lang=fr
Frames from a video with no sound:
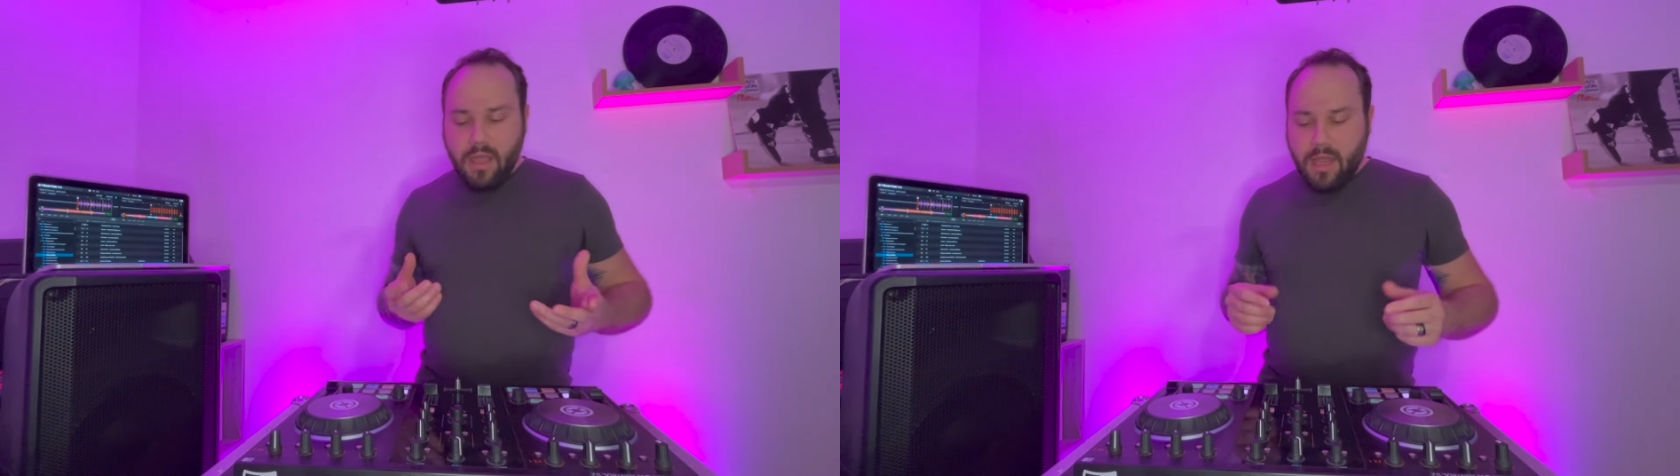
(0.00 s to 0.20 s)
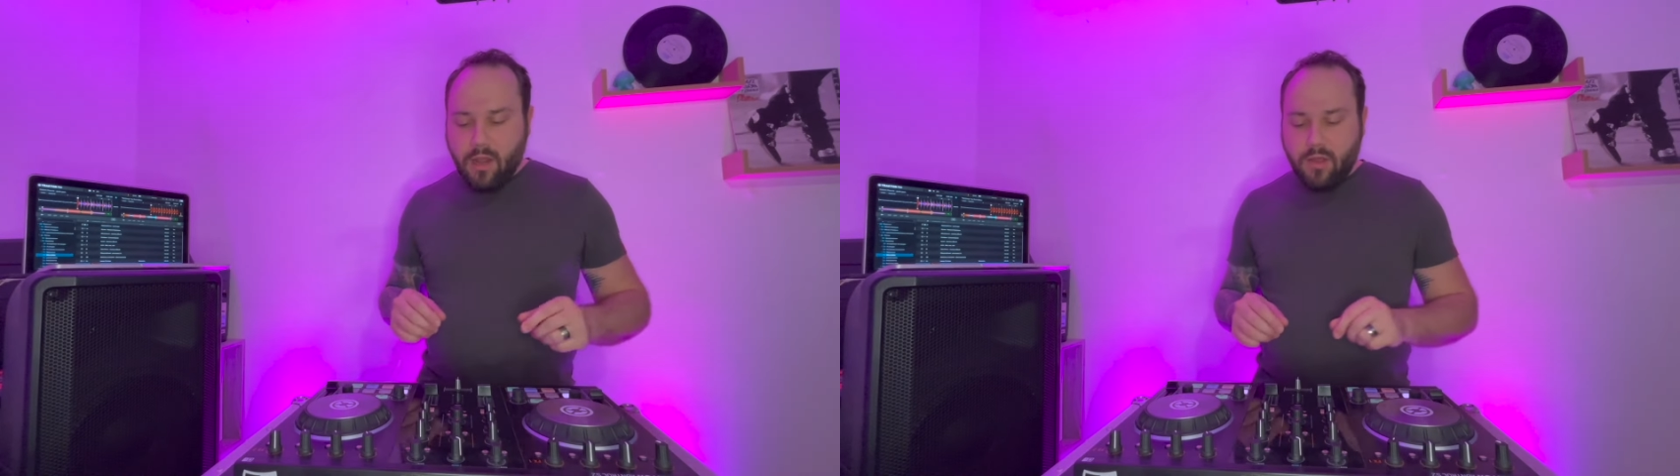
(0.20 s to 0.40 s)

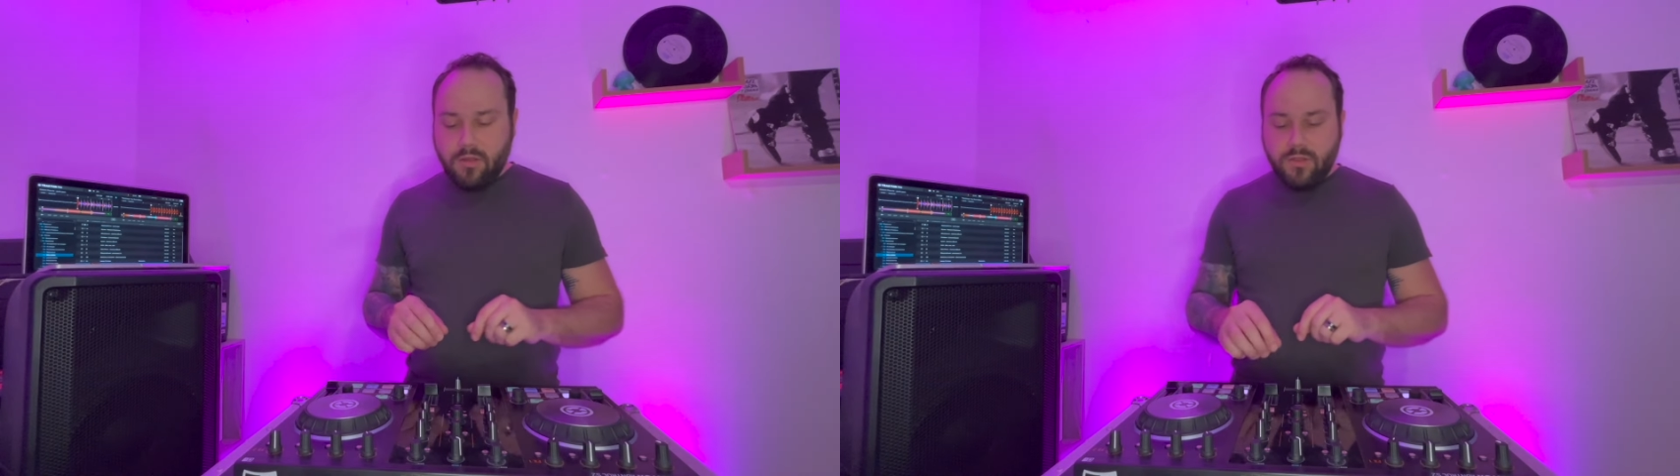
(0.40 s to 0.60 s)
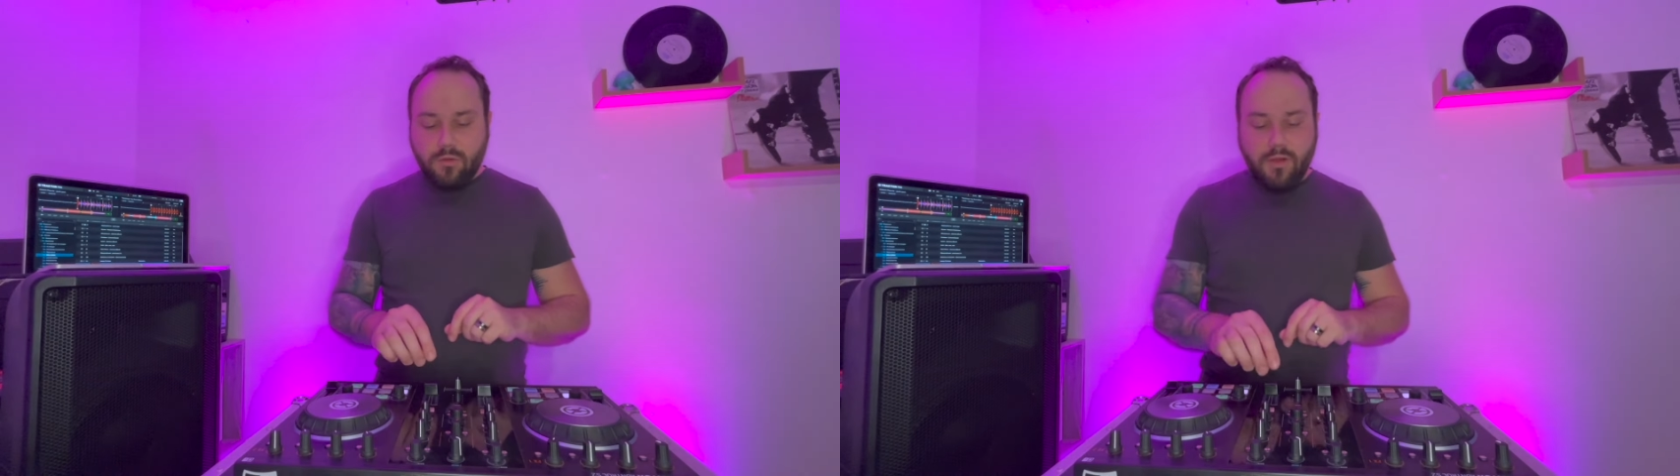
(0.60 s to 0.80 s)
Alors,
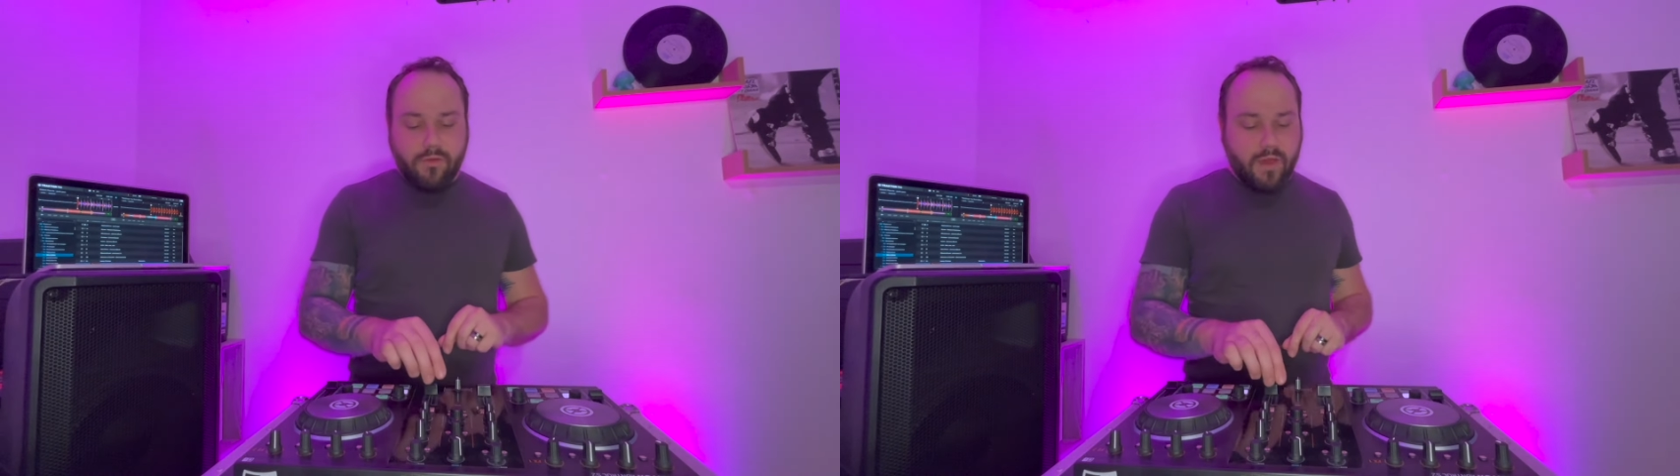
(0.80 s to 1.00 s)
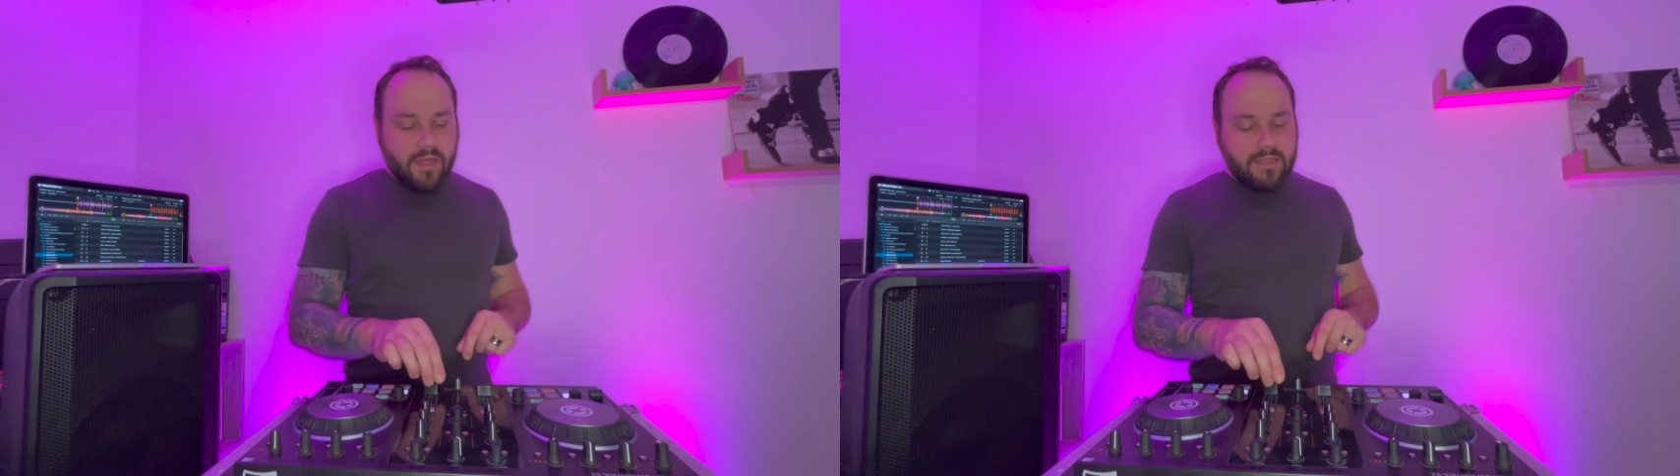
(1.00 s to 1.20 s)
ce qu'on va
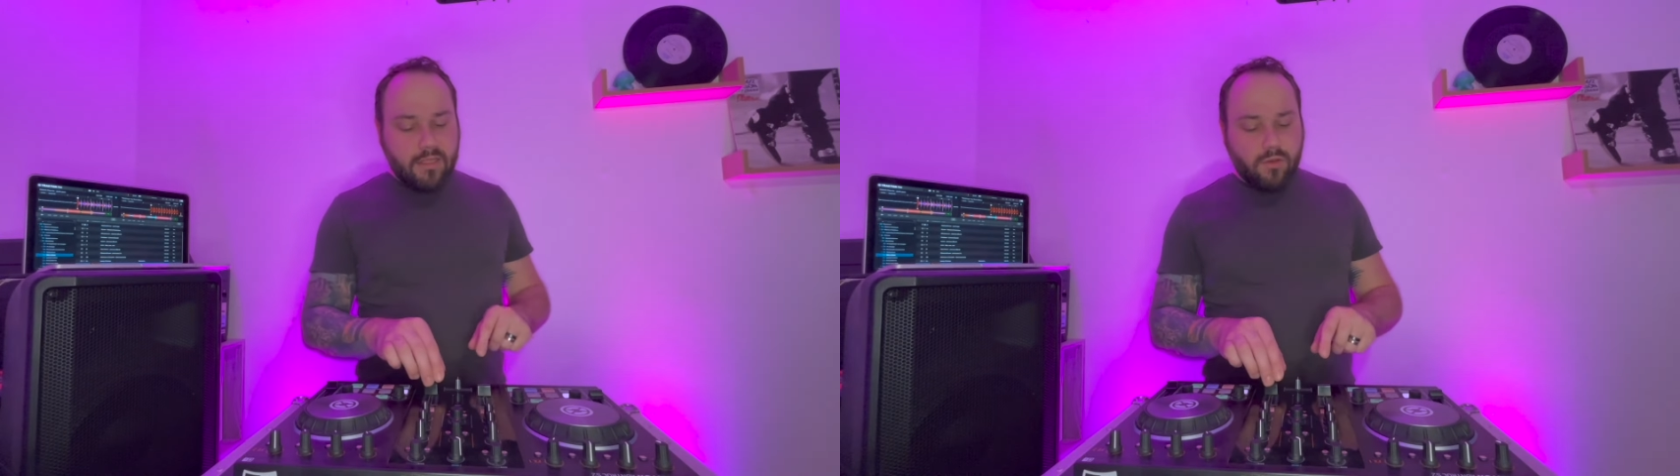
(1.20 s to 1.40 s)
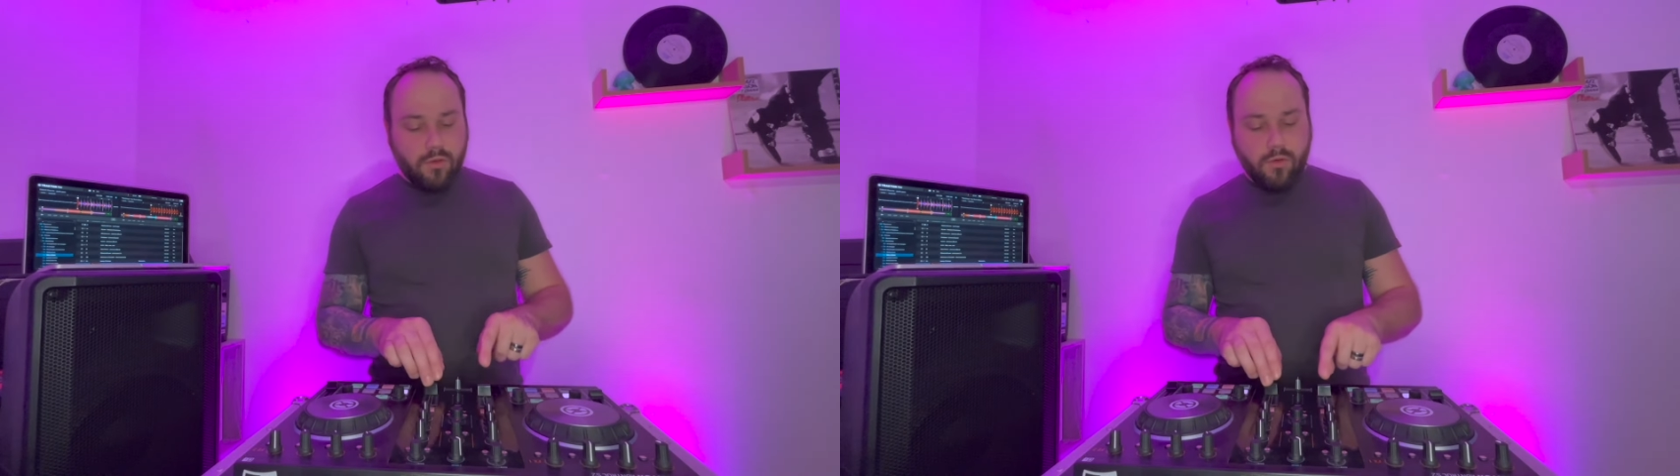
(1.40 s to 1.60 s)
faire, c'est que